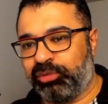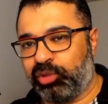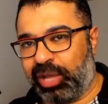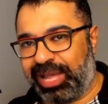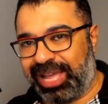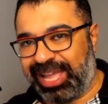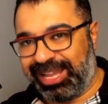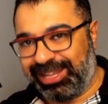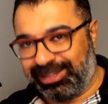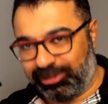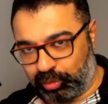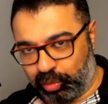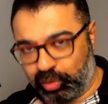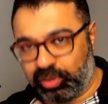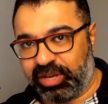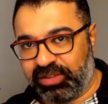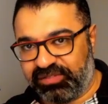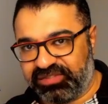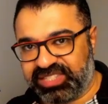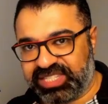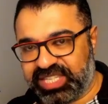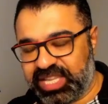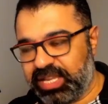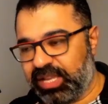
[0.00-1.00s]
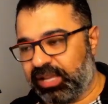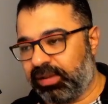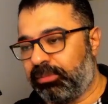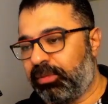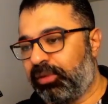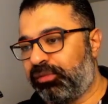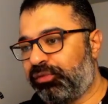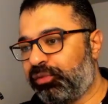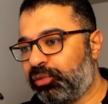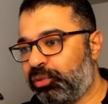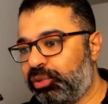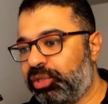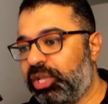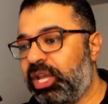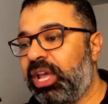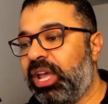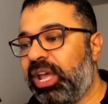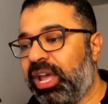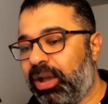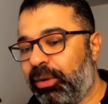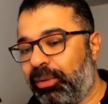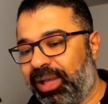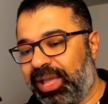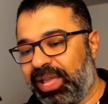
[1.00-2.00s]
حالته النفسية المفروض
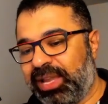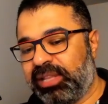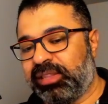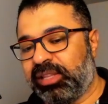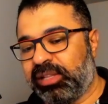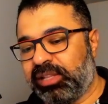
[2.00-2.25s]
أو حالة